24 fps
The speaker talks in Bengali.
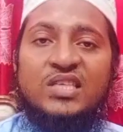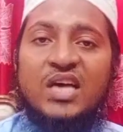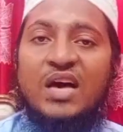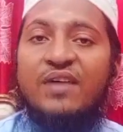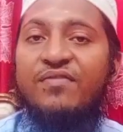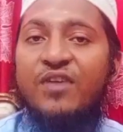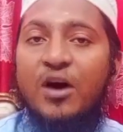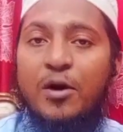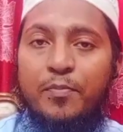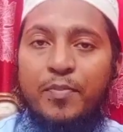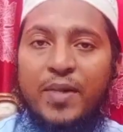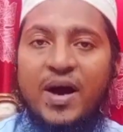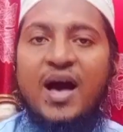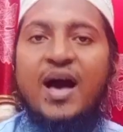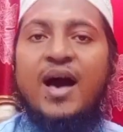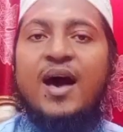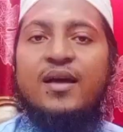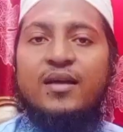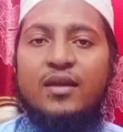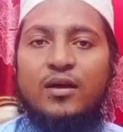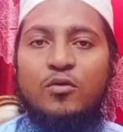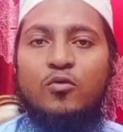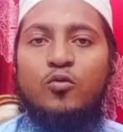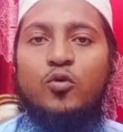সাফা
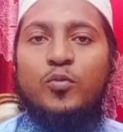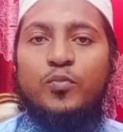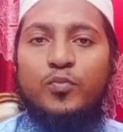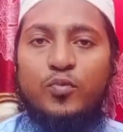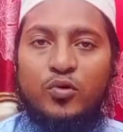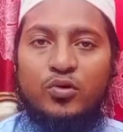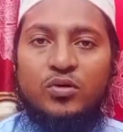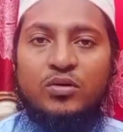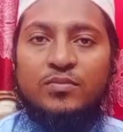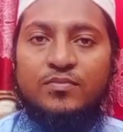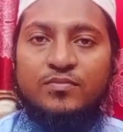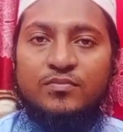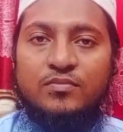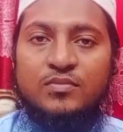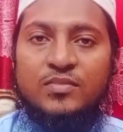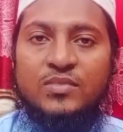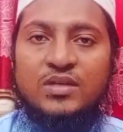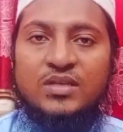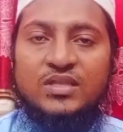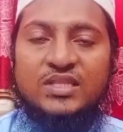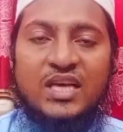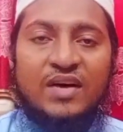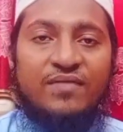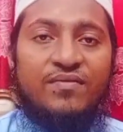পাহাড়ের উপর
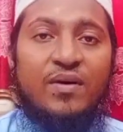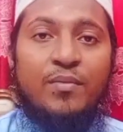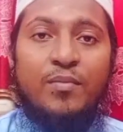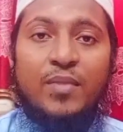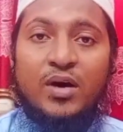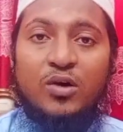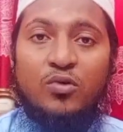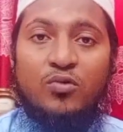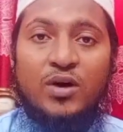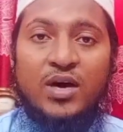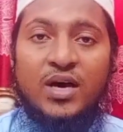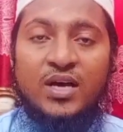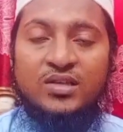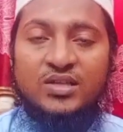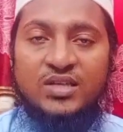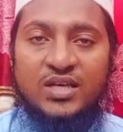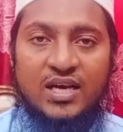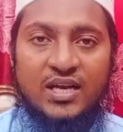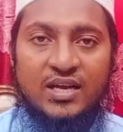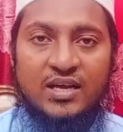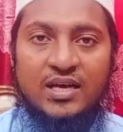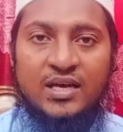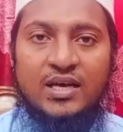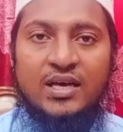সাফা মারোয়া
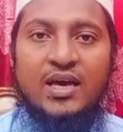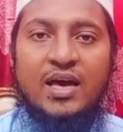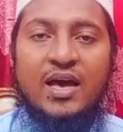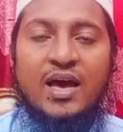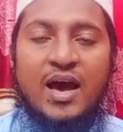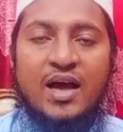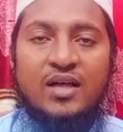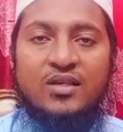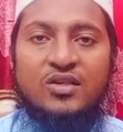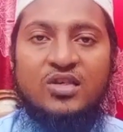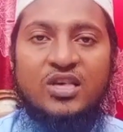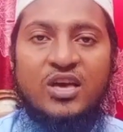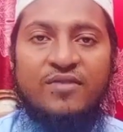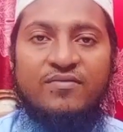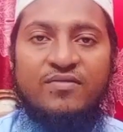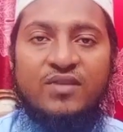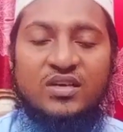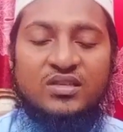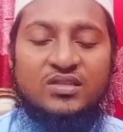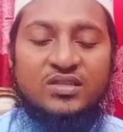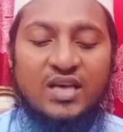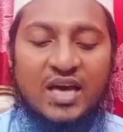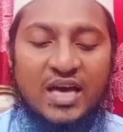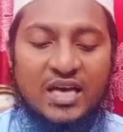যেখানে হাজি
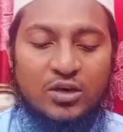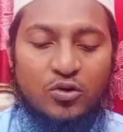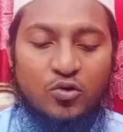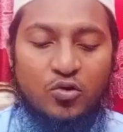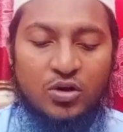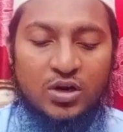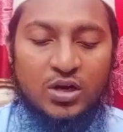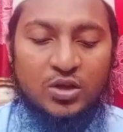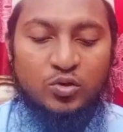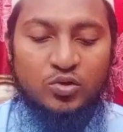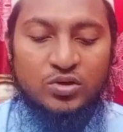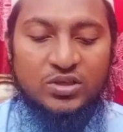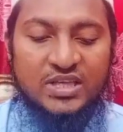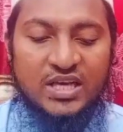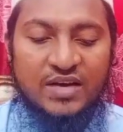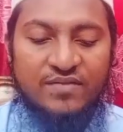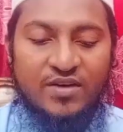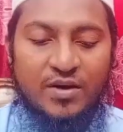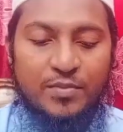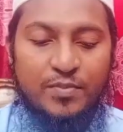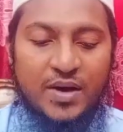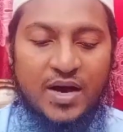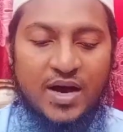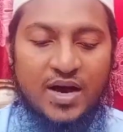সাহেবরা সাই করেন তো
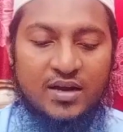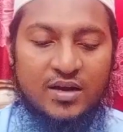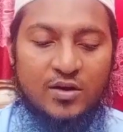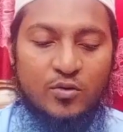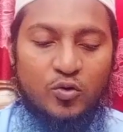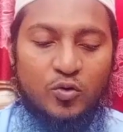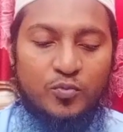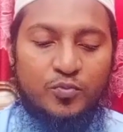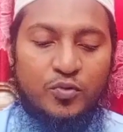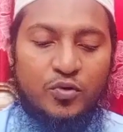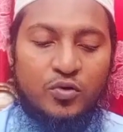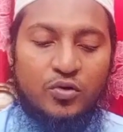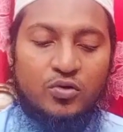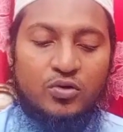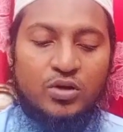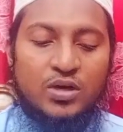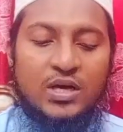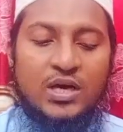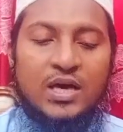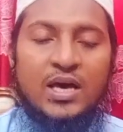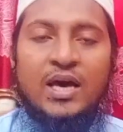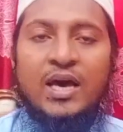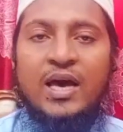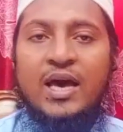সাফা পাহাড়ের উপর
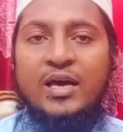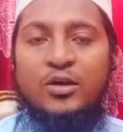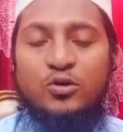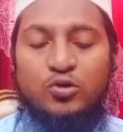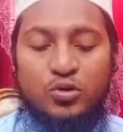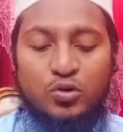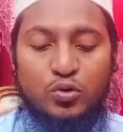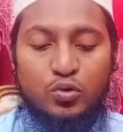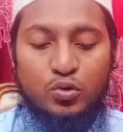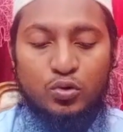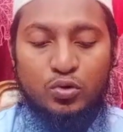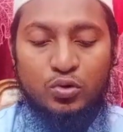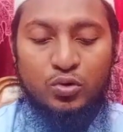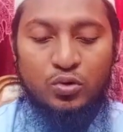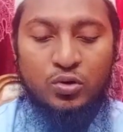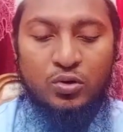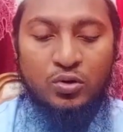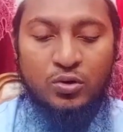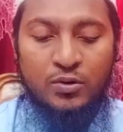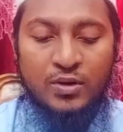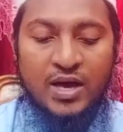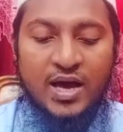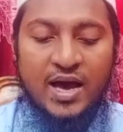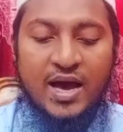যদি কোনো
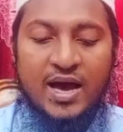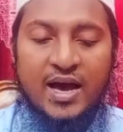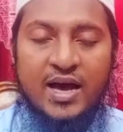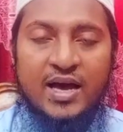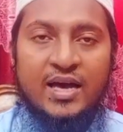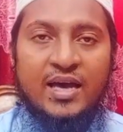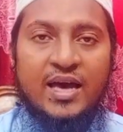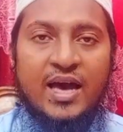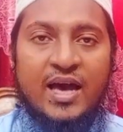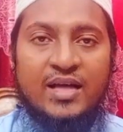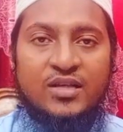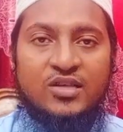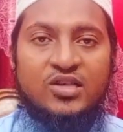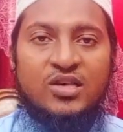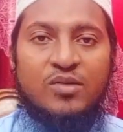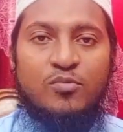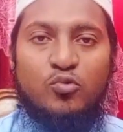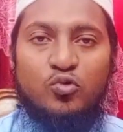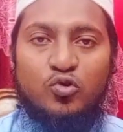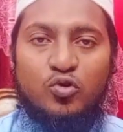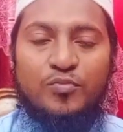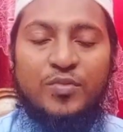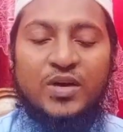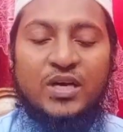হাজি
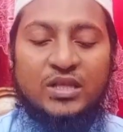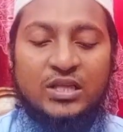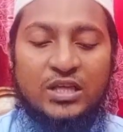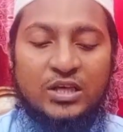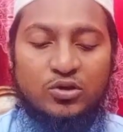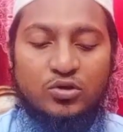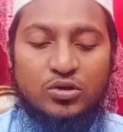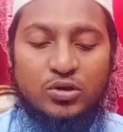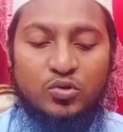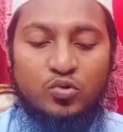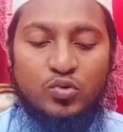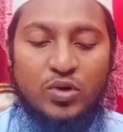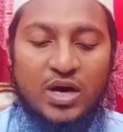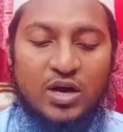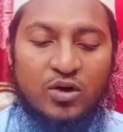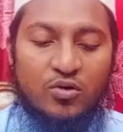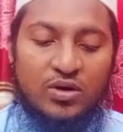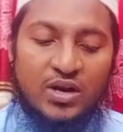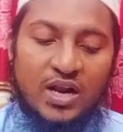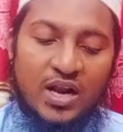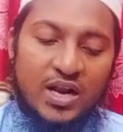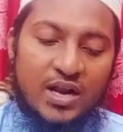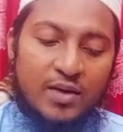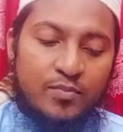সাহেব কোনো ব্যক্তি যদি দোয়া
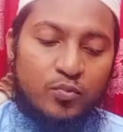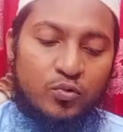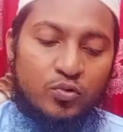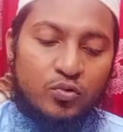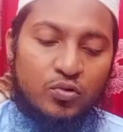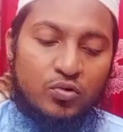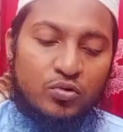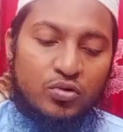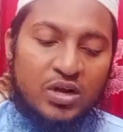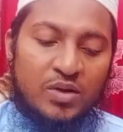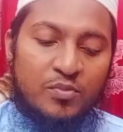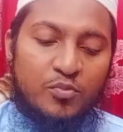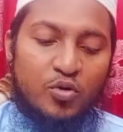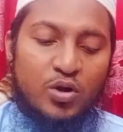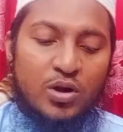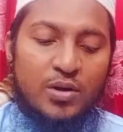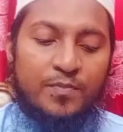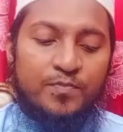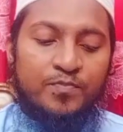করে আল্লাহ পূরণ করে